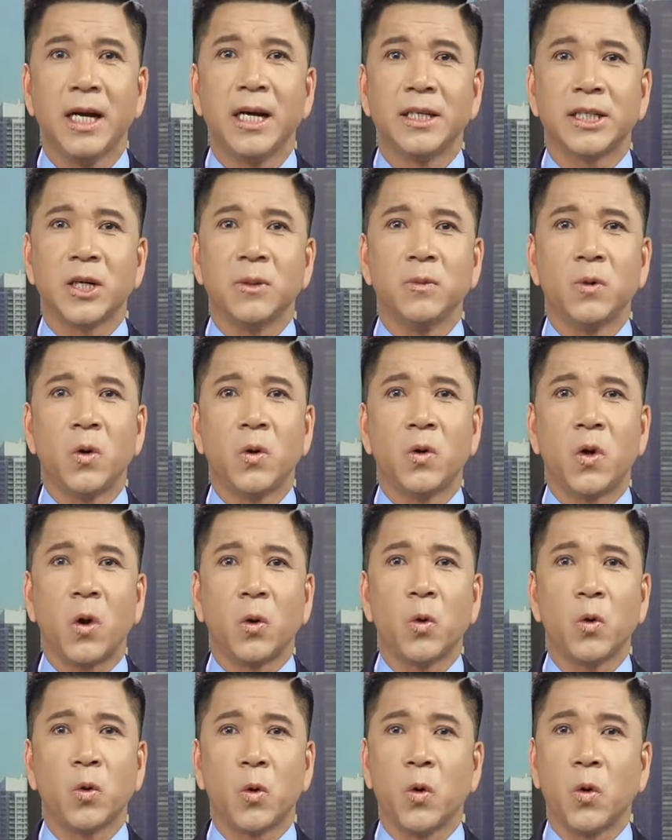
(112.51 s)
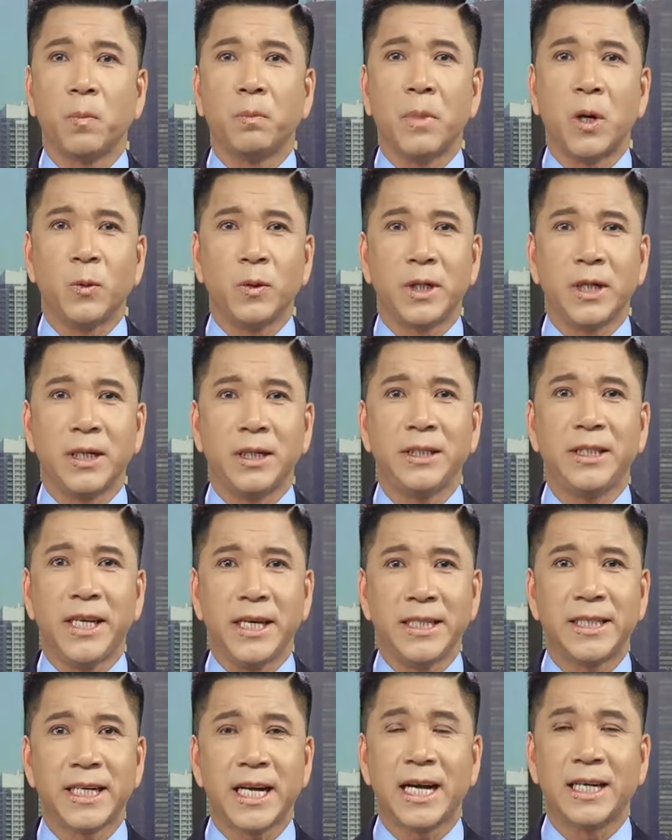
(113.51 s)
Trong khuôn khổ của cuộc bầu cử
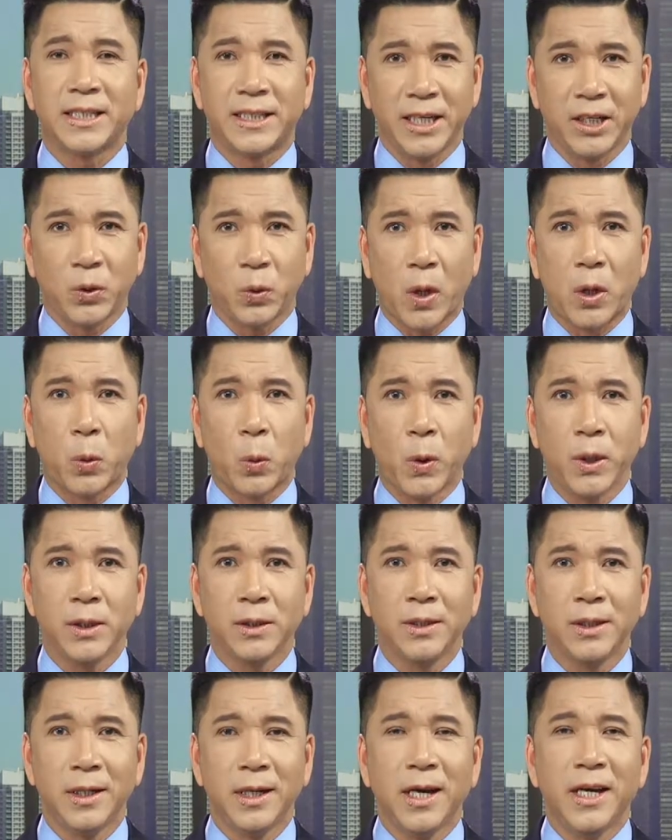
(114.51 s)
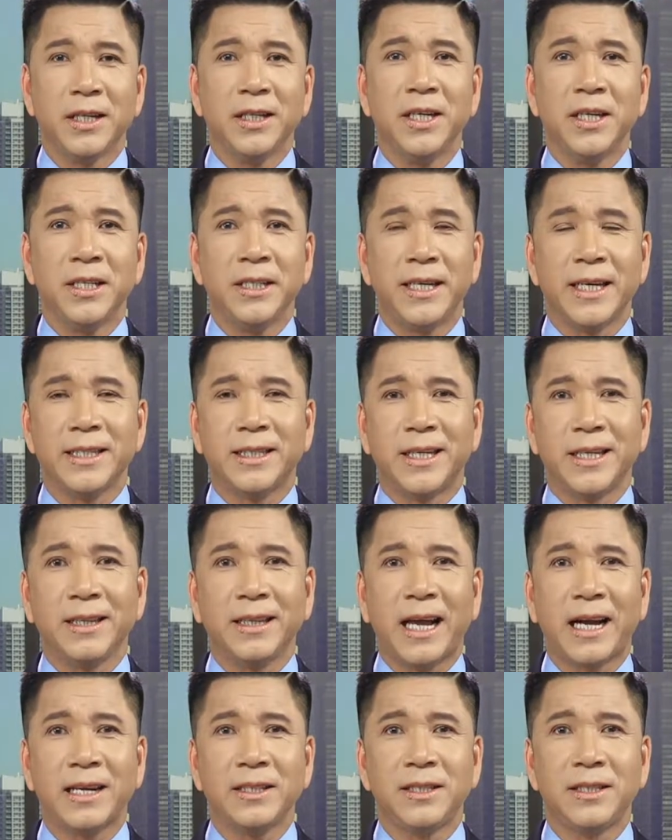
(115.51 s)
diễn ra trên toàn quốc, người giành chiến
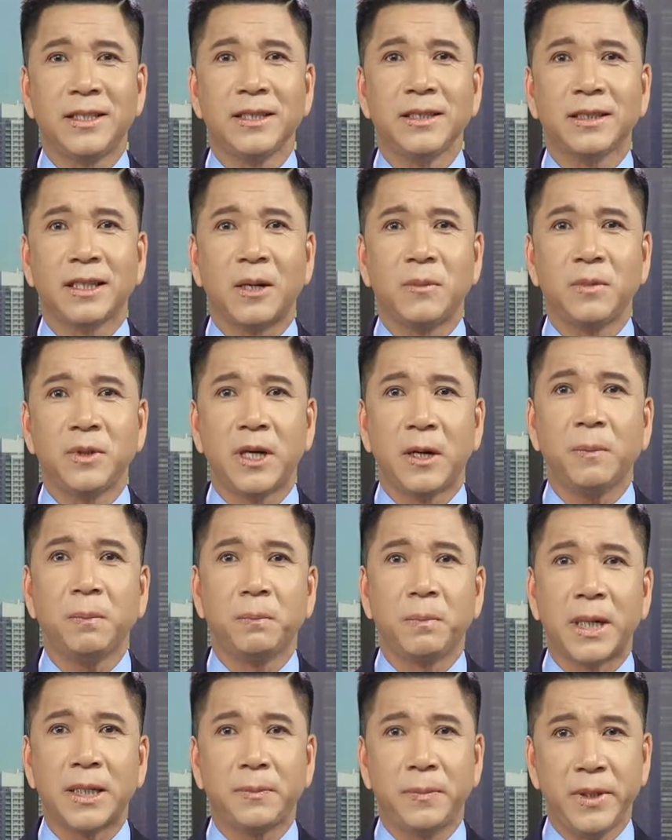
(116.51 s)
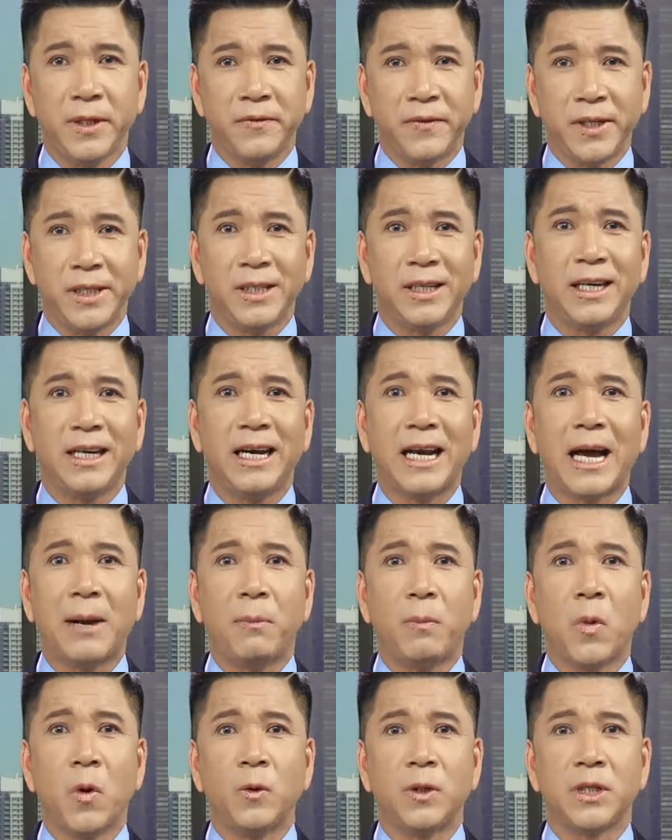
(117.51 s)
thắng trước thống đốc Matt Bevin
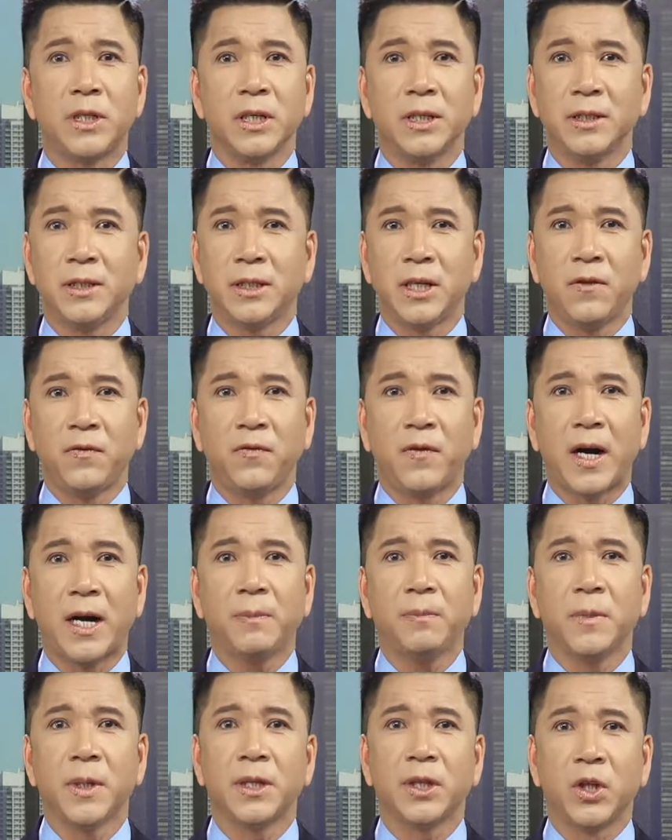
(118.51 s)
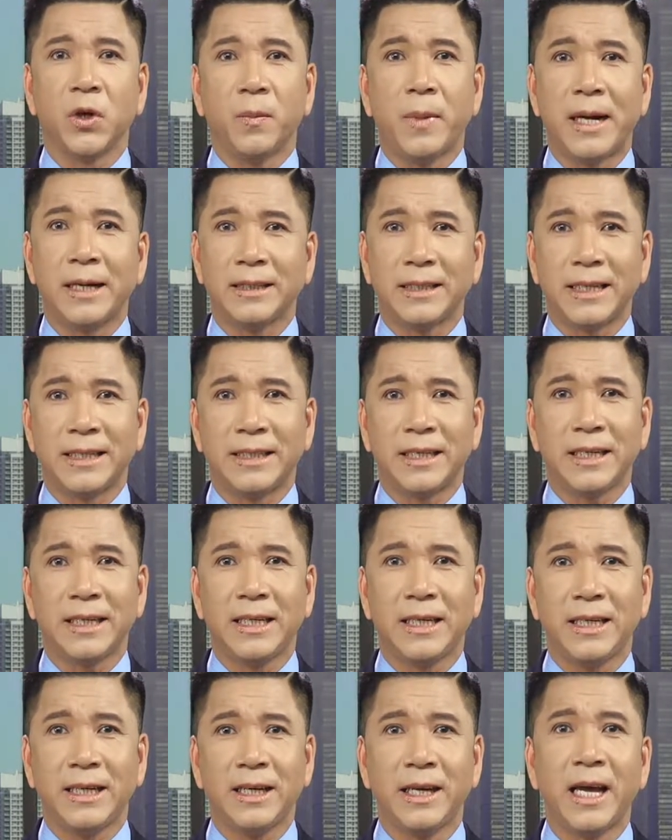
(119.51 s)
làm Bộ trưởng Tư pháp tiểu bang
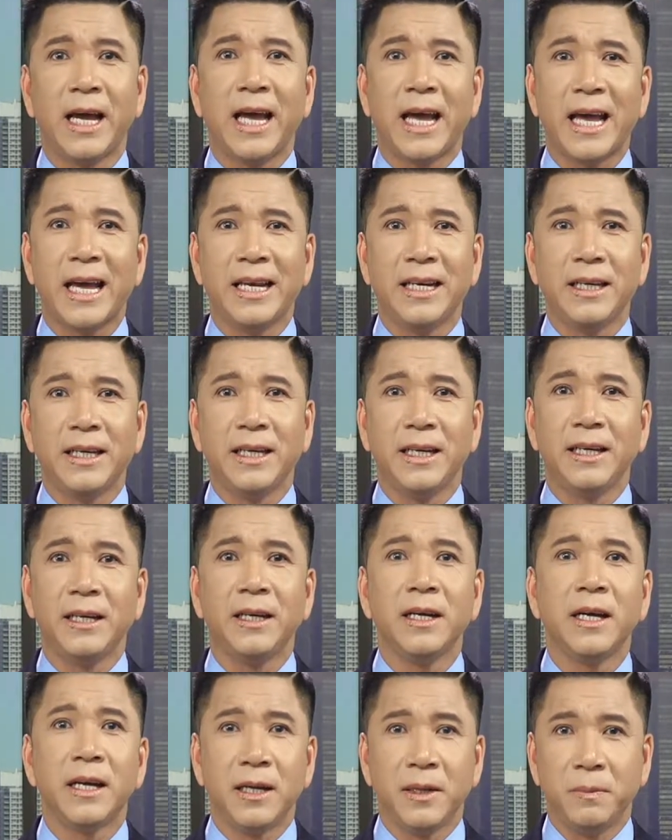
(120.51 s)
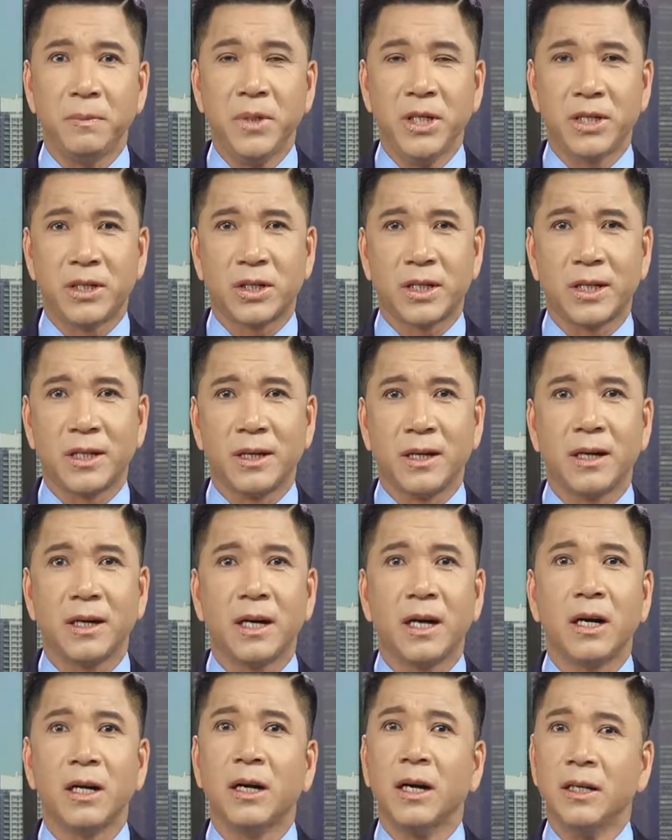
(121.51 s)
Kentucky Andy Beshear,
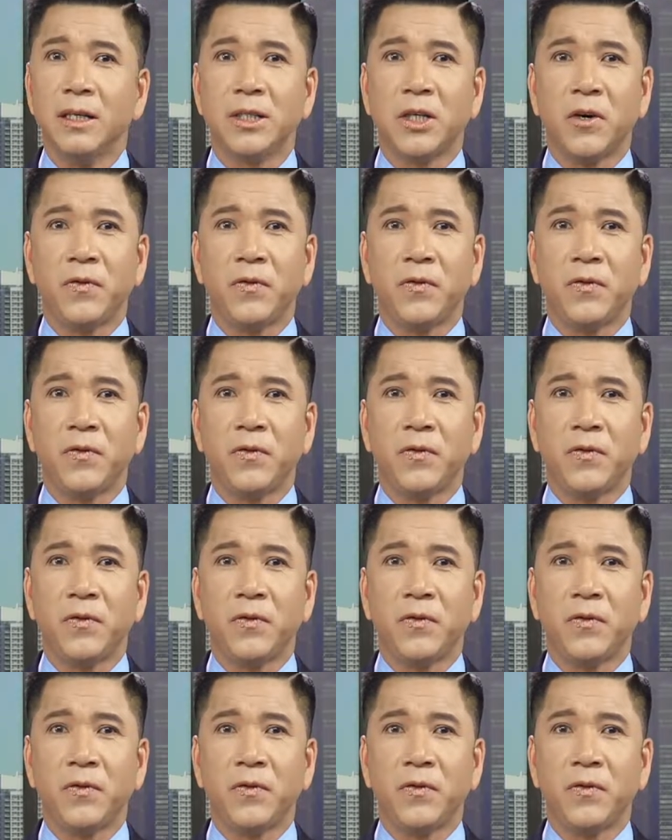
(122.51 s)
ứng cử